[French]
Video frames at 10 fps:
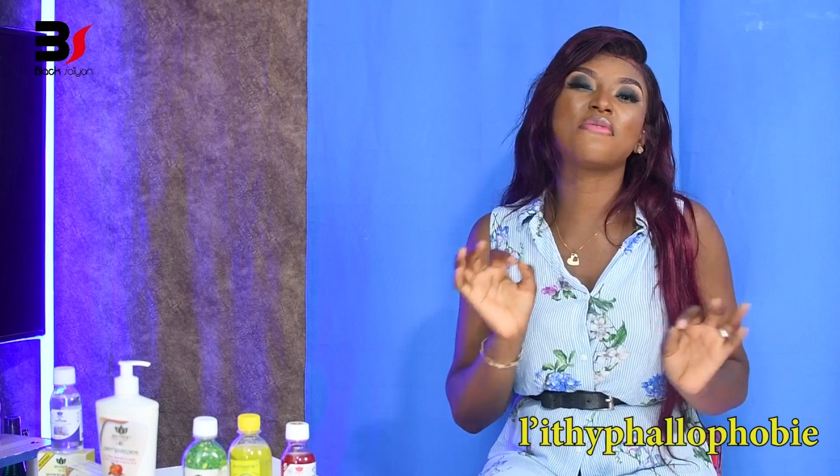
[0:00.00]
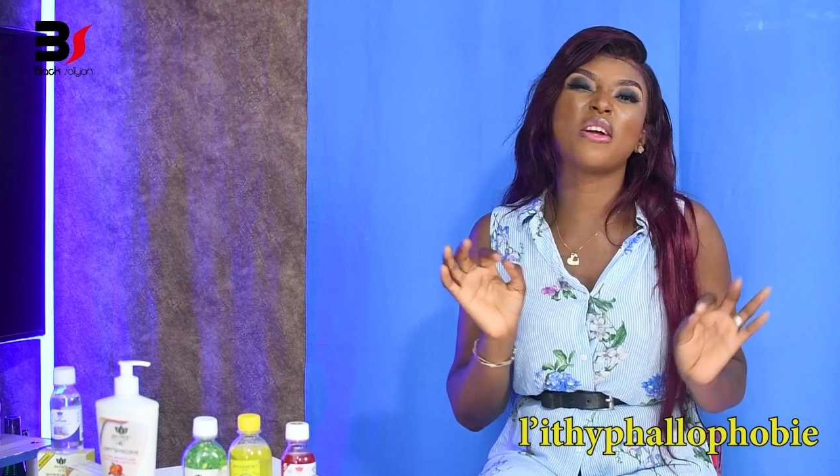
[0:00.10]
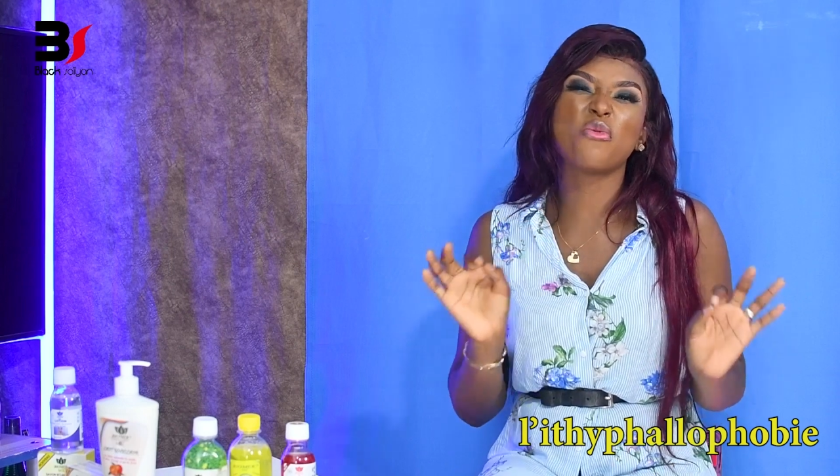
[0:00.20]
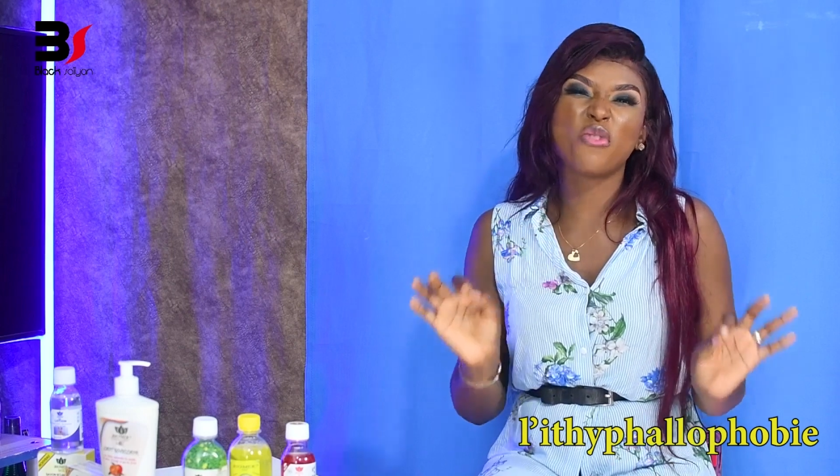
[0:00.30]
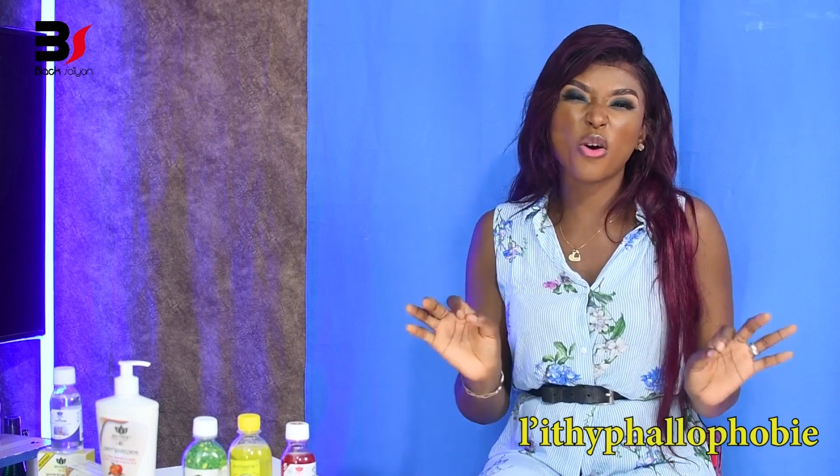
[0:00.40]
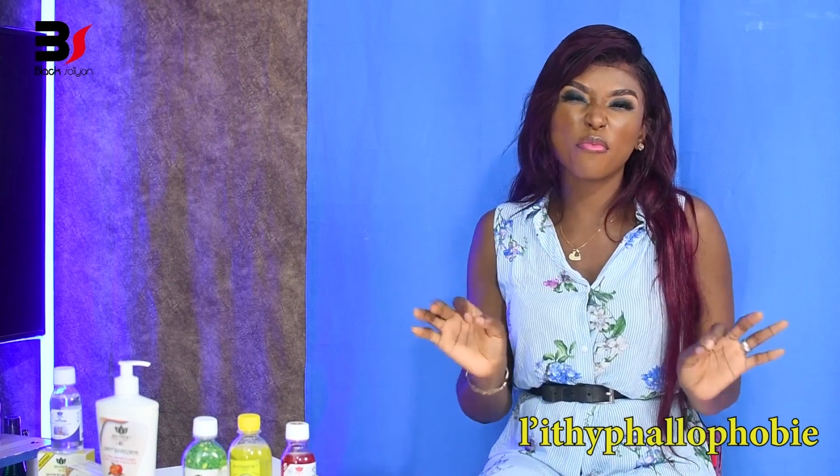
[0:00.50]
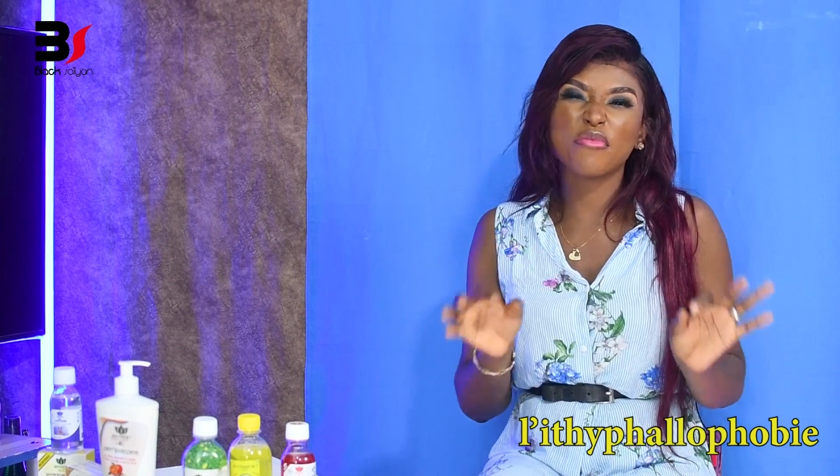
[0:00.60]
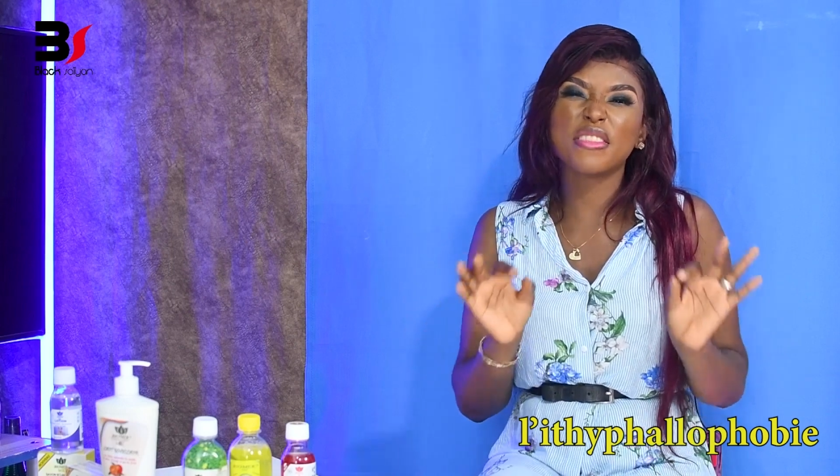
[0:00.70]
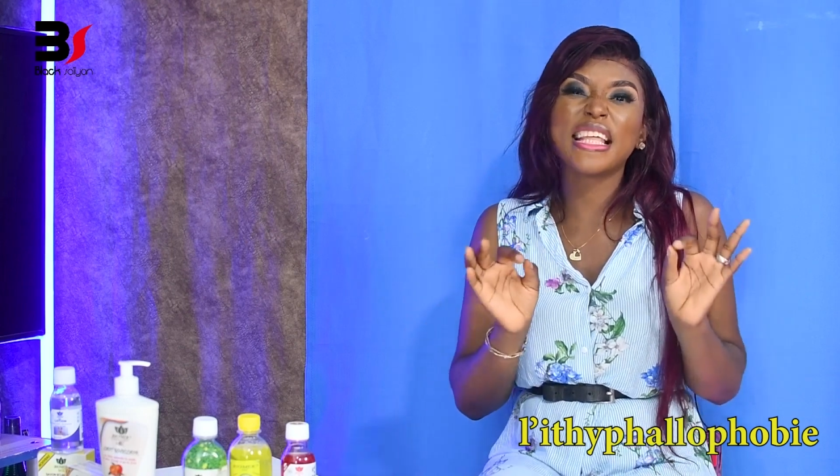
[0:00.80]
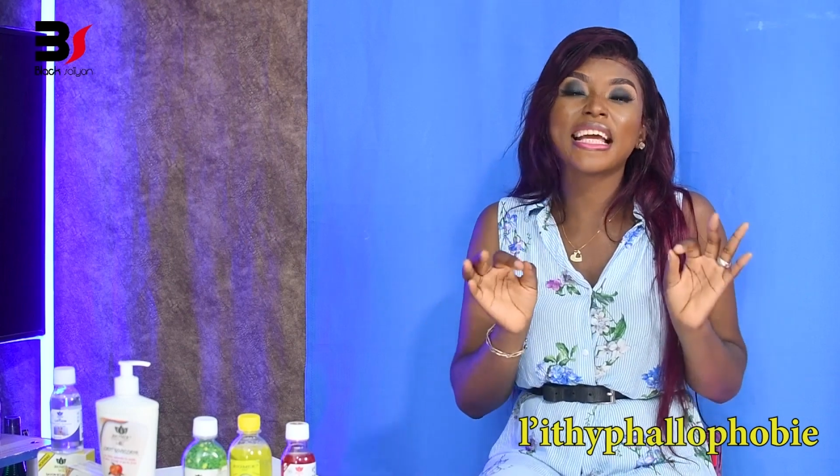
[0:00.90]

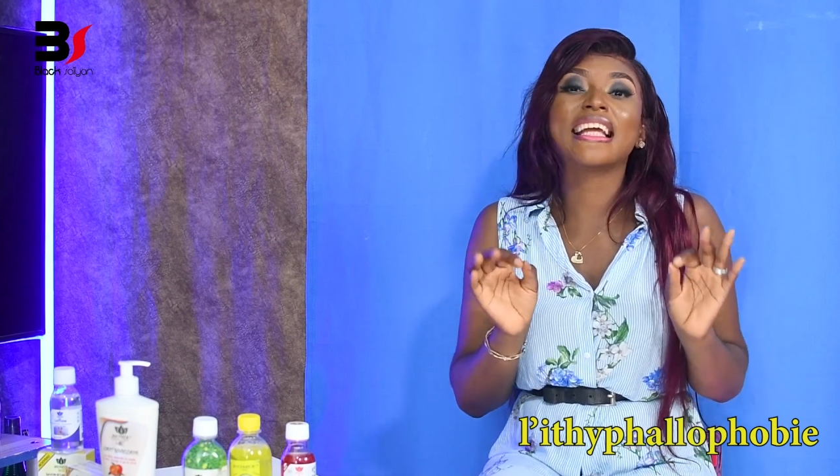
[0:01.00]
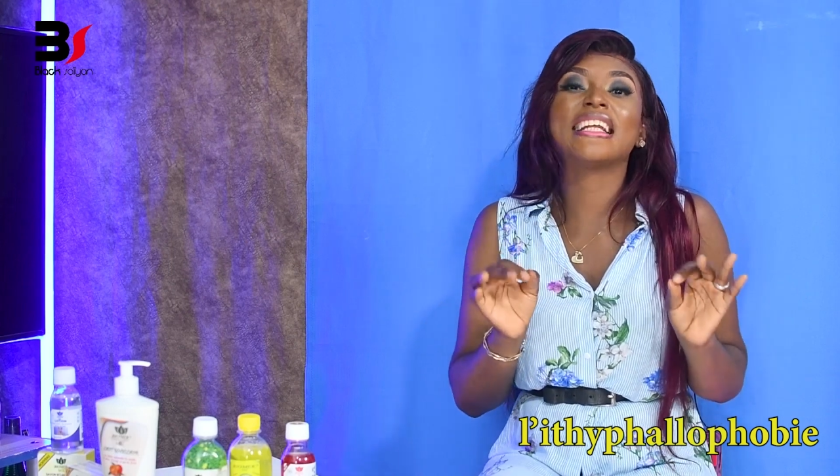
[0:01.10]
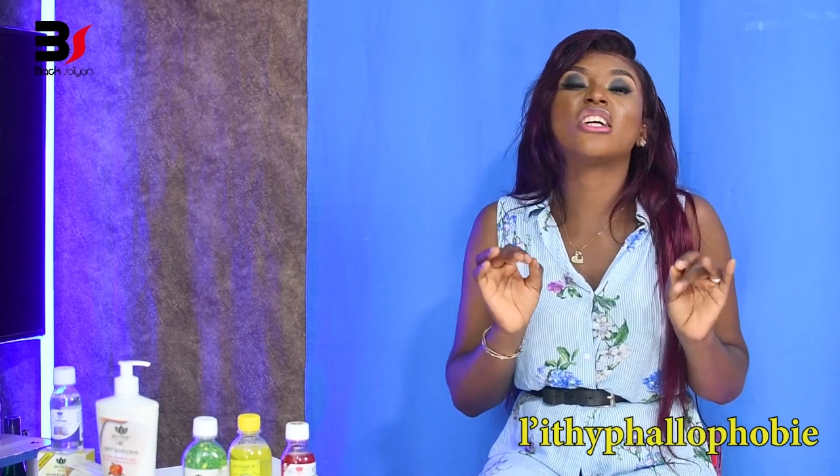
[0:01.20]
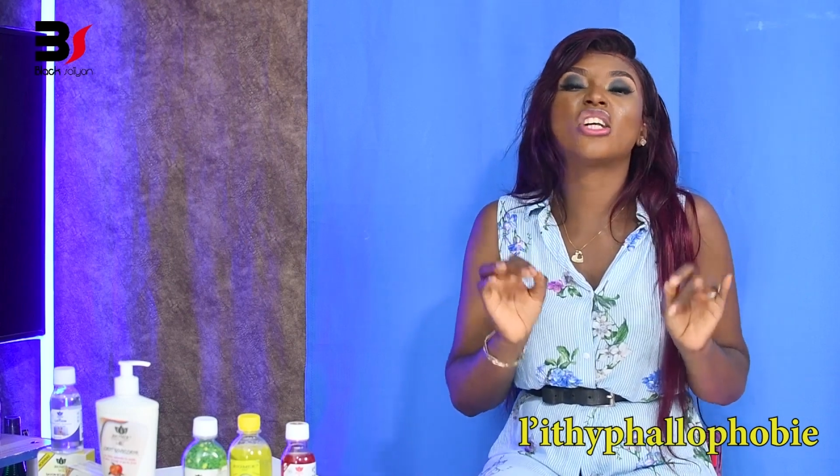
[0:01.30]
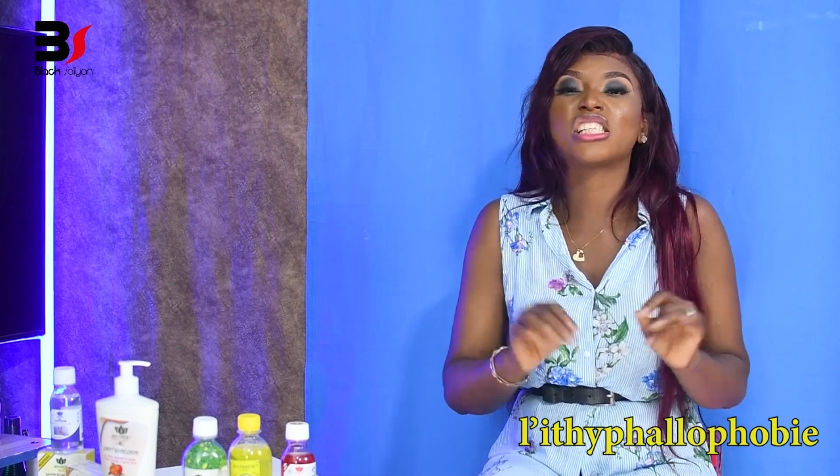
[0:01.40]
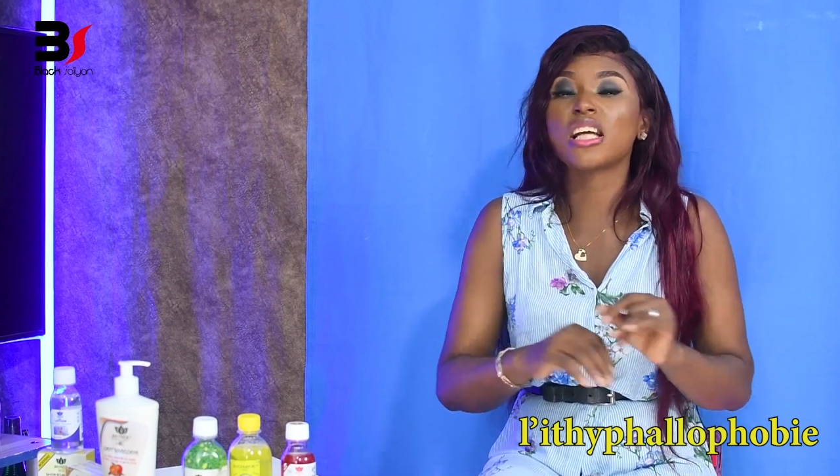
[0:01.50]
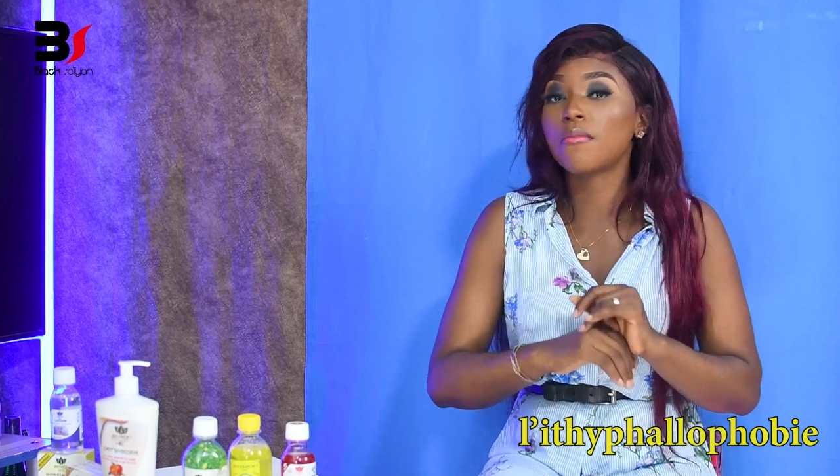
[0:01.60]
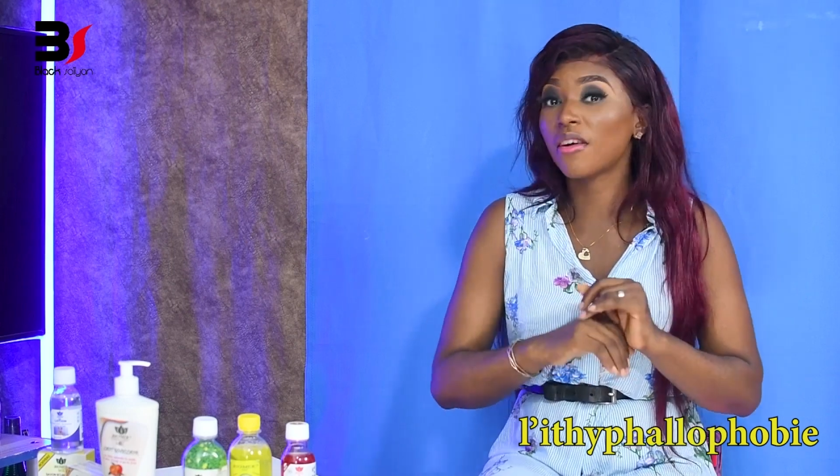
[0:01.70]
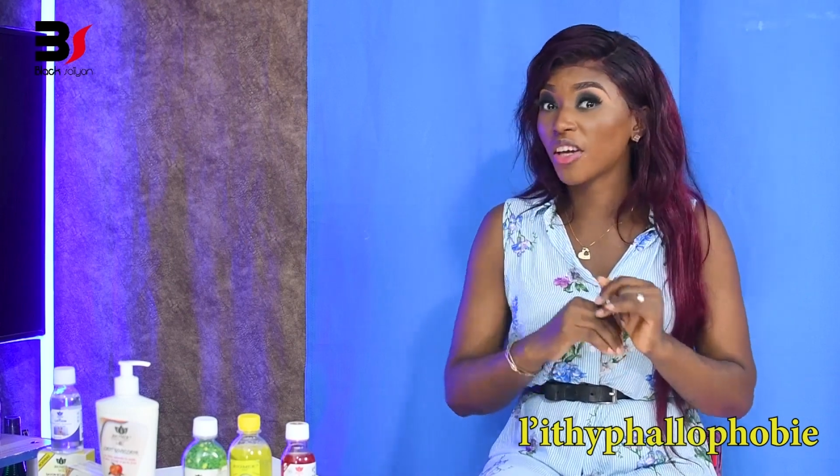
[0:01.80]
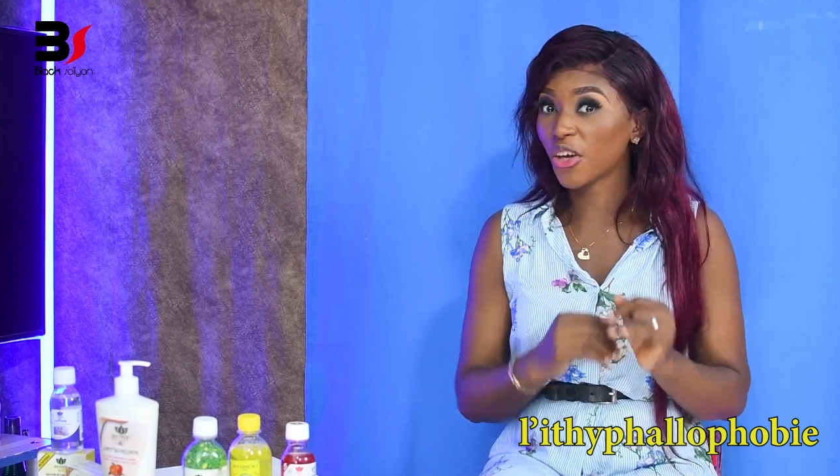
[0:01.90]
nétiphalophobe, dès qu'elle est dans
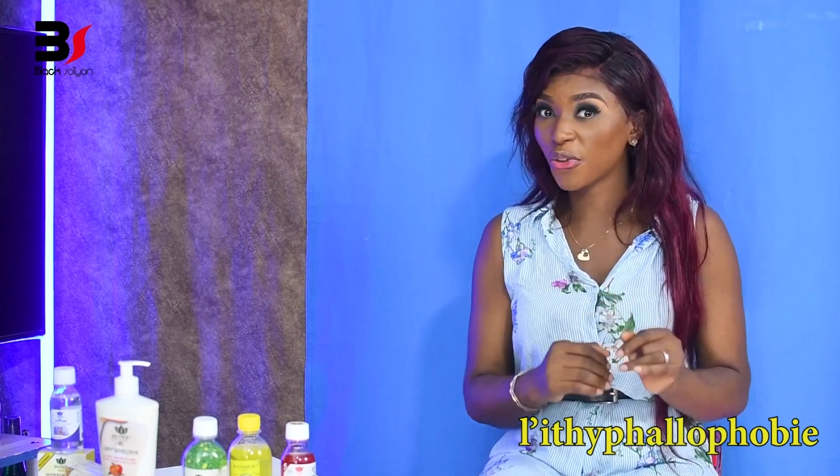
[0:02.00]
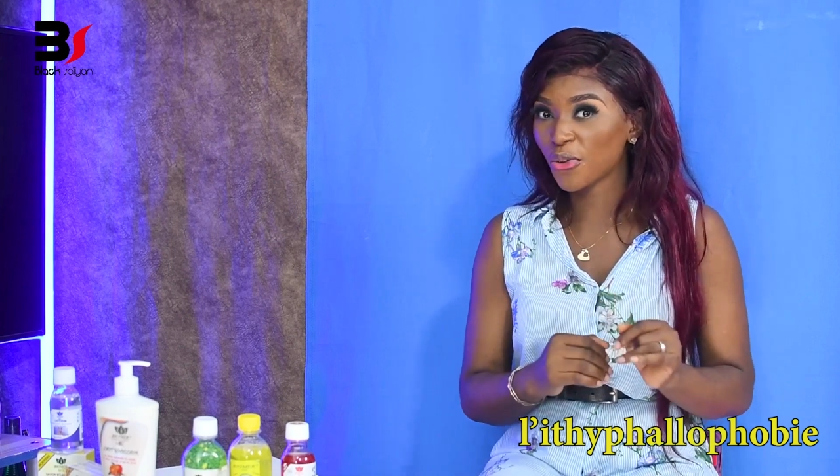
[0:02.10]
la chambre